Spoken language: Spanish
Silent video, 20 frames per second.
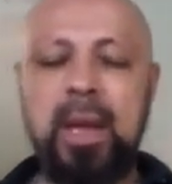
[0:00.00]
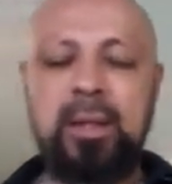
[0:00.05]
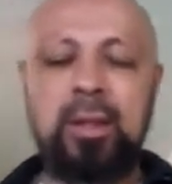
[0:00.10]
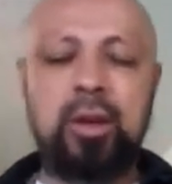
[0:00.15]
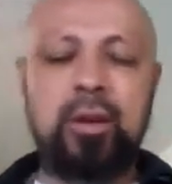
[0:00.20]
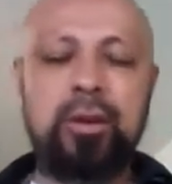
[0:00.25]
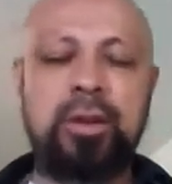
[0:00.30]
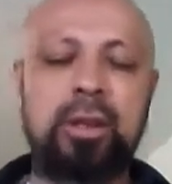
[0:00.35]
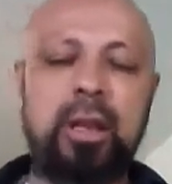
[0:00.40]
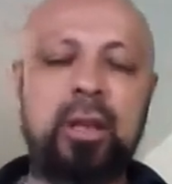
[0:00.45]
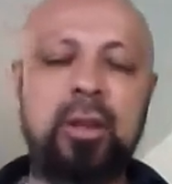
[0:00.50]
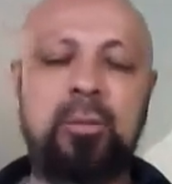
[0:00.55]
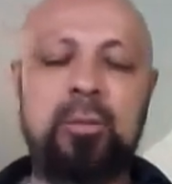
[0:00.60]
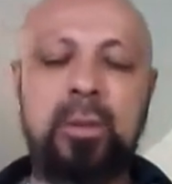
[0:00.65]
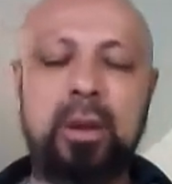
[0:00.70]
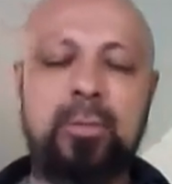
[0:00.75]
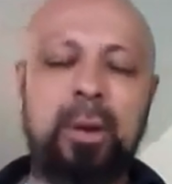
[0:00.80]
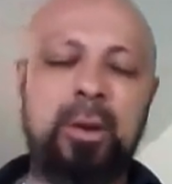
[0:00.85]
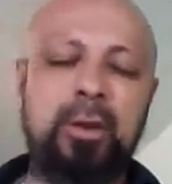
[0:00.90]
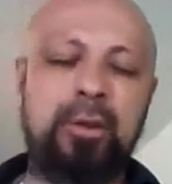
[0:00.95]
Dios, en el
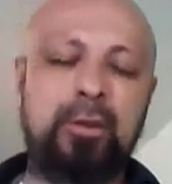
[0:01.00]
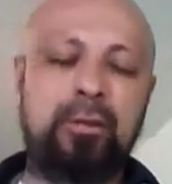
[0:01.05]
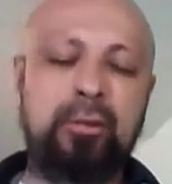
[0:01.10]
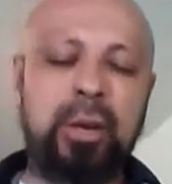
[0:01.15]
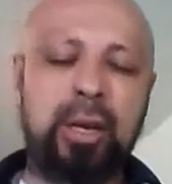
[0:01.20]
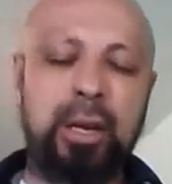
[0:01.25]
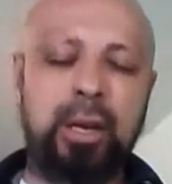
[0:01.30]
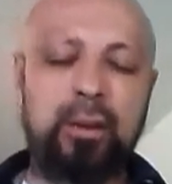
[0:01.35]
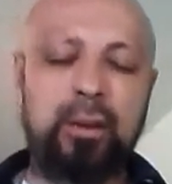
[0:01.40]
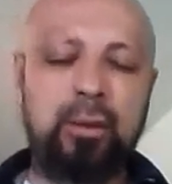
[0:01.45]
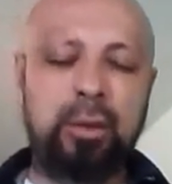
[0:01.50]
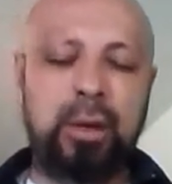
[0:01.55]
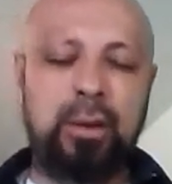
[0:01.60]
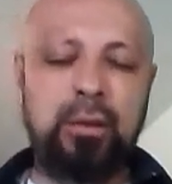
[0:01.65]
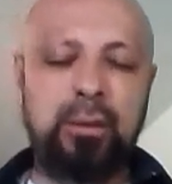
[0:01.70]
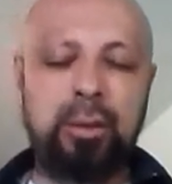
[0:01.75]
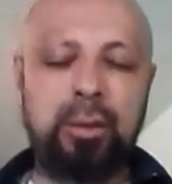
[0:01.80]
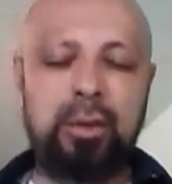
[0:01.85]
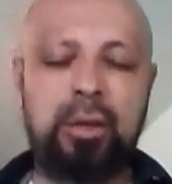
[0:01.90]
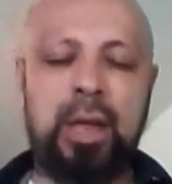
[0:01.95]
nombre precioso de Cristo
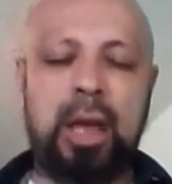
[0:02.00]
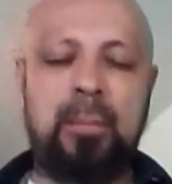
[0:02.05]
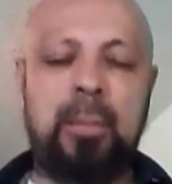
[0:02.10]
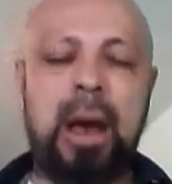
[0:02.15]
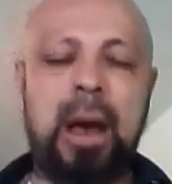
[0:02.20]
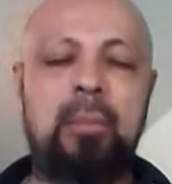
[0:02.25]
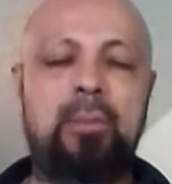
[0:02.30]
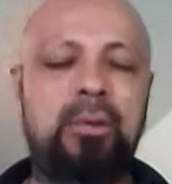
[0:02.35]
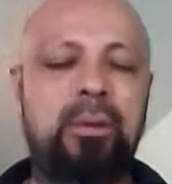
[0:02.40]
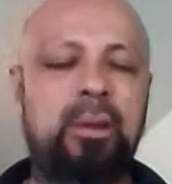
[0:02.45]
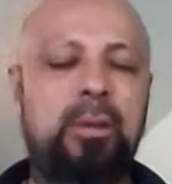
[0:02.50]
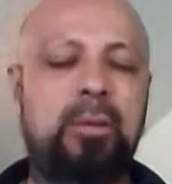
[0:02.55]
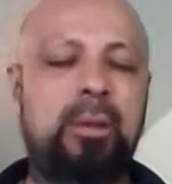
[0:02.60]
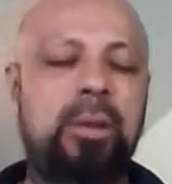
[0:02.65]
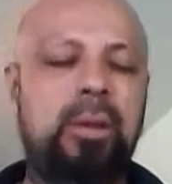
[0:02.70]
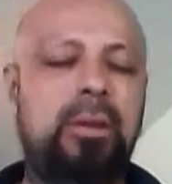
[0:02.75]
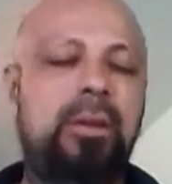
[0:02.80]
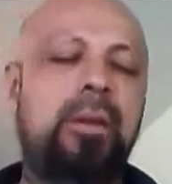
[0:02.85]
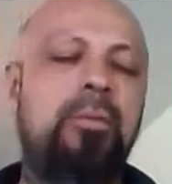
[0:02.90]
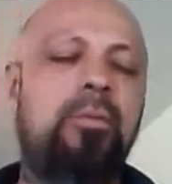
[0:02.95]
Jesús, te amamos, te
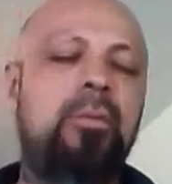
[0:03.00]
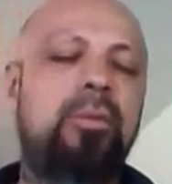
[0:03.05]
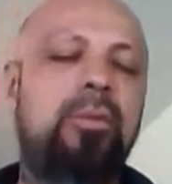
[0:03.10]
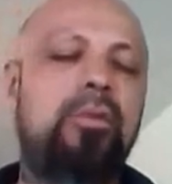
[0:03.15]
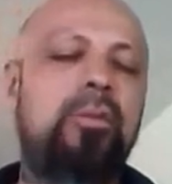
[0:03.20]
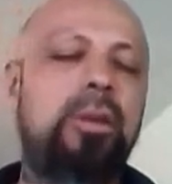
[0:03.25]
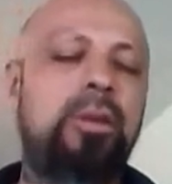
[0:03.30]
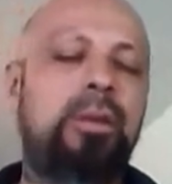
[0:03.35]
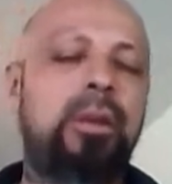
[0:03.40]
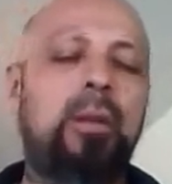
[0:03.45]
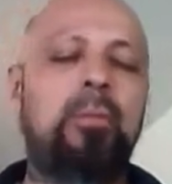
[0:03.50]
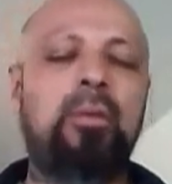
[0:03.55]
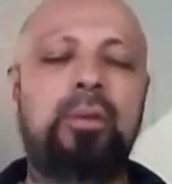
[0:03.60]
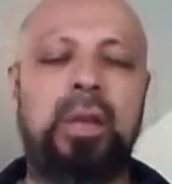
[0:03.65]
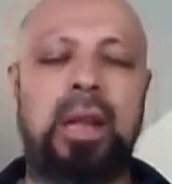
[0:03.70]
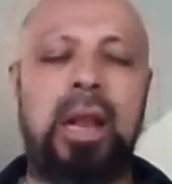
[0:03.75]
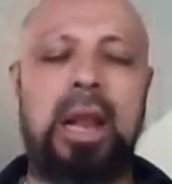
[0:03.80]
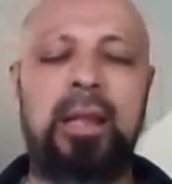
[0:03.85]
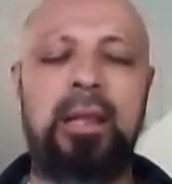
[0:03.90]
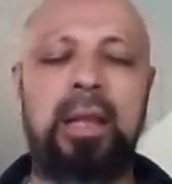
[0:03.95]
bendecimos, hoy estamos
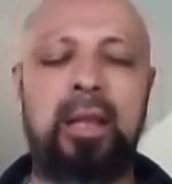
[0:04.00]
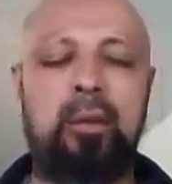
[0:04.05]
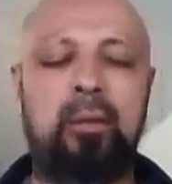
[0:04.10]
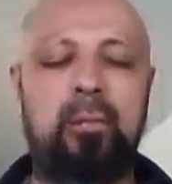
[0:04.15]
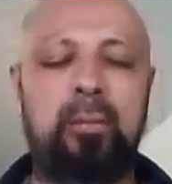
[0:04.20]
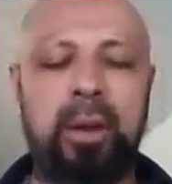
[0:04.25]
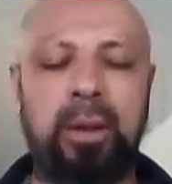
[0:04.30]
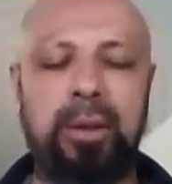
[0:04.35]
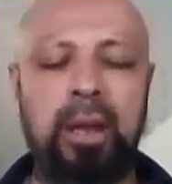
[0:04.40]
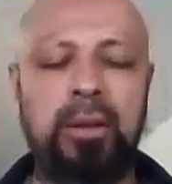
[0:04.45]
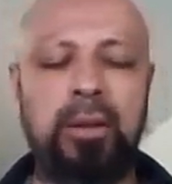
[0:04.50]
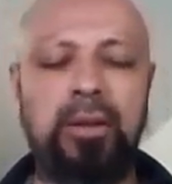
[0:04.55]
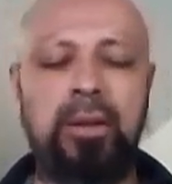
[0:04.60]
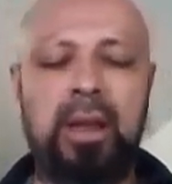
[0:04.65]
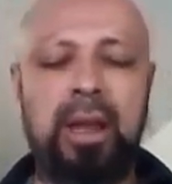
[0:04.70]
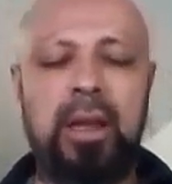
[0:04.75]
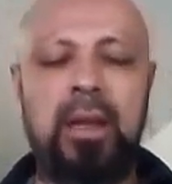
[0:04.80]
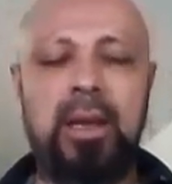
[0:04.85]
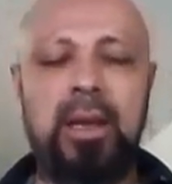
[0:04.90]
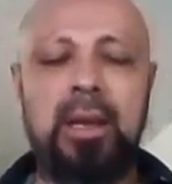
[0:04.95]
delante de tu
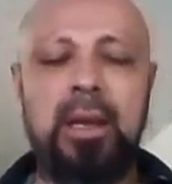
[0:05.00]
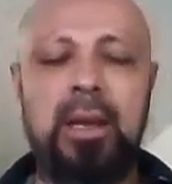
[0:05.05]
presencia